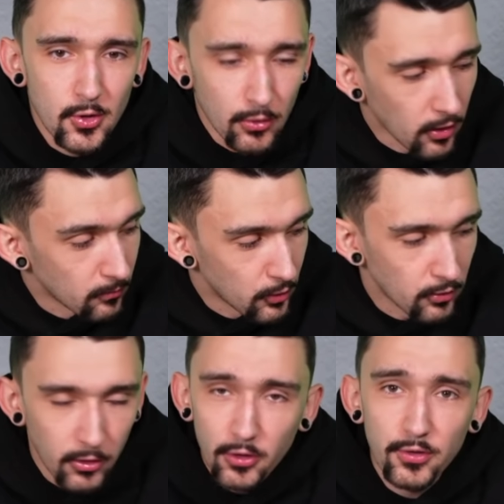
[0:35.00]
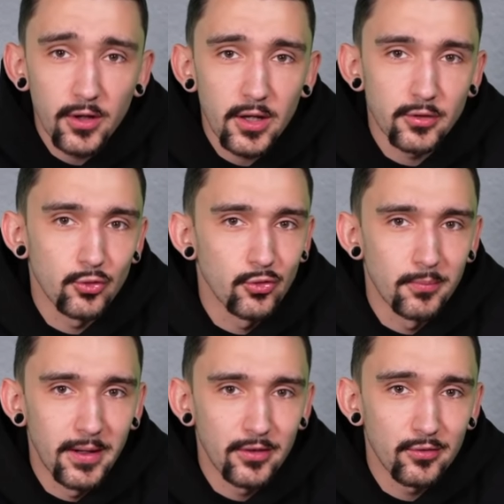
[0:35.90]
ja, miteinander vergleichen, diese
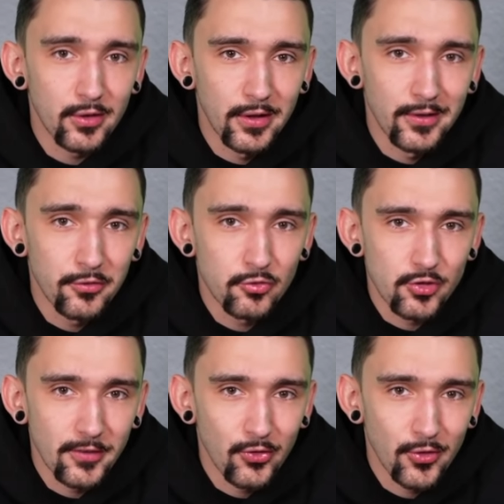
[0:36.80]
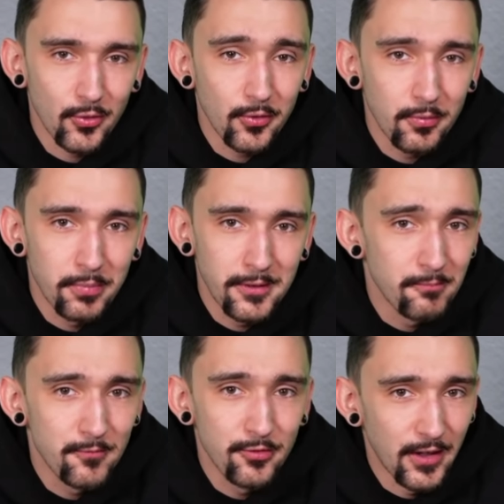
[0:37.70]
beiden kleinen Schätzchen und
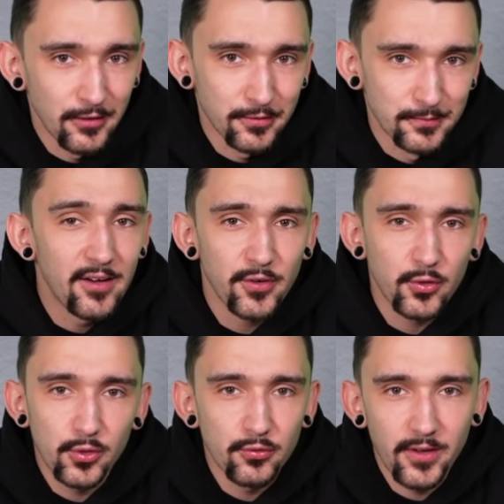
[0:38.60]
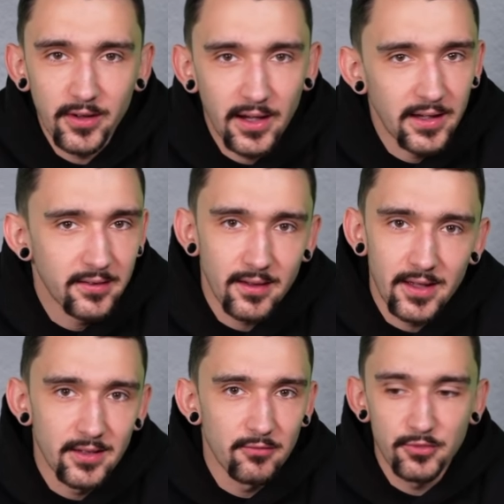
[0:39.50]
beliebten Pfeifen. Einfach nur ein Vergleich,
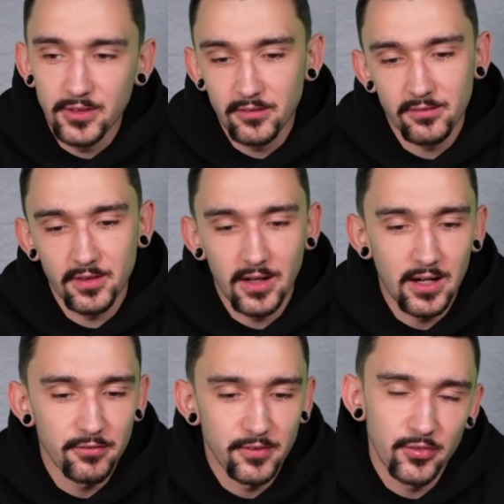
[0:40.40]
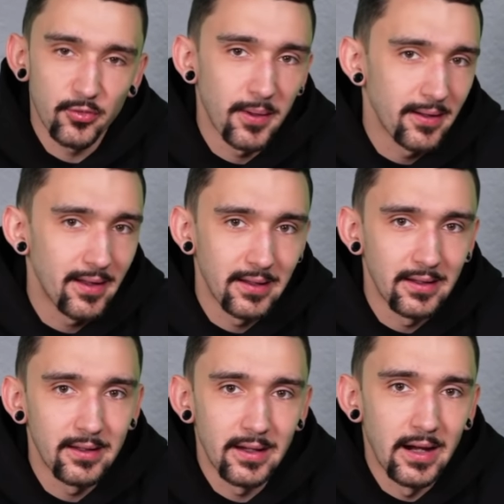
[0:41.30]
ey, wie ist eine KFS 2
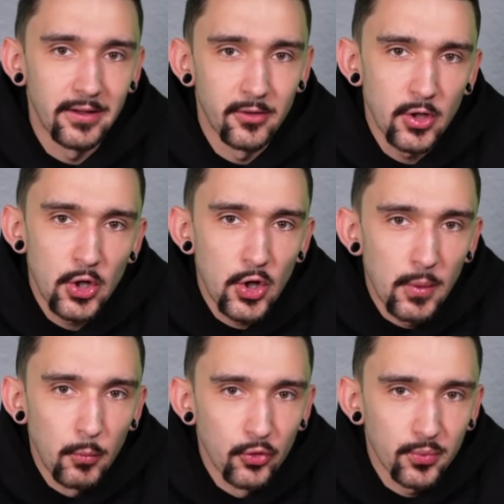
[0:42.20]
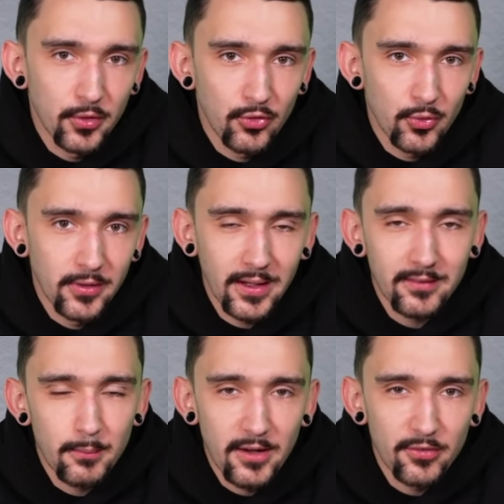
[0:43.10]
gegen eine Mosebreeze 2. Direkt
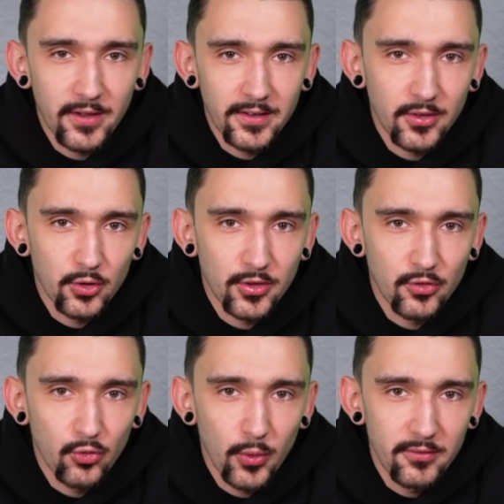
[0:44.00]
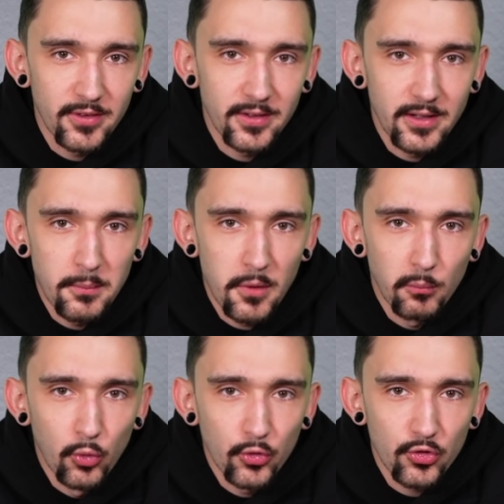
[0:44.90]
am Anfang kann ich auch dazu erwähnen, im
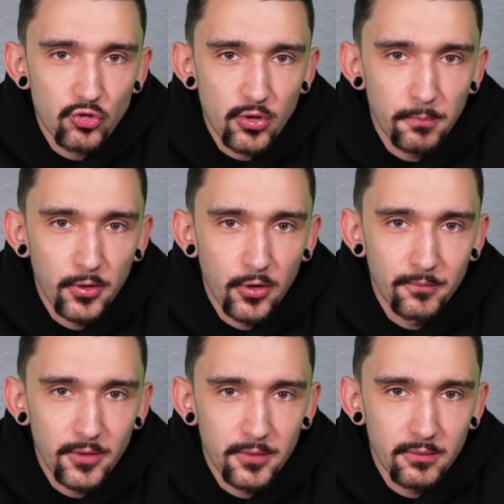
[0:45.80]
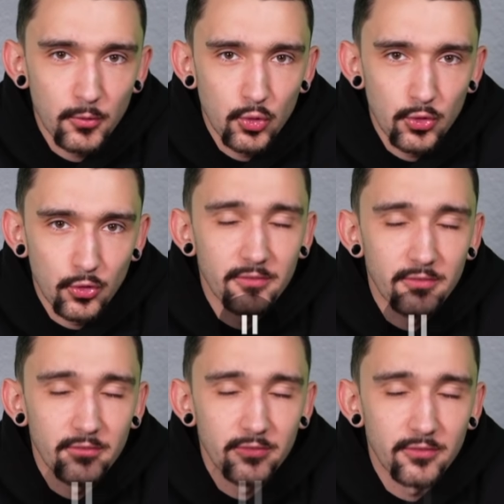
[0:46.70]
Mose-Shop bekommt ihr mit dem Code
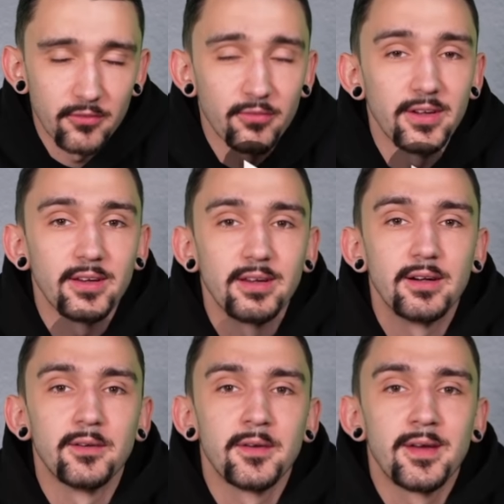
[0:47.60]
SWG, wenn ihr